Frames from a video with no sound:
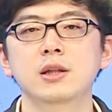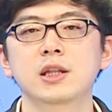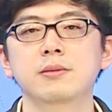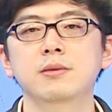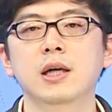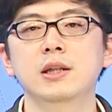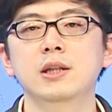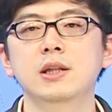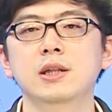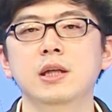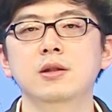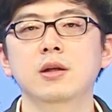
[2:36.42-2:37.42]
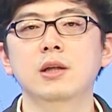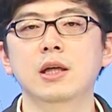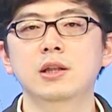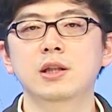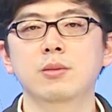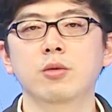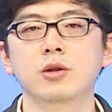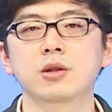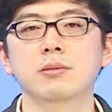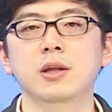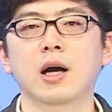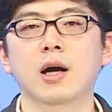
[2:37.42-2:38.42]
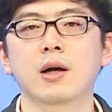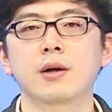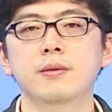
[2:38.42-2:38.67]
지금까지 기상청 날씨 예보였습니다.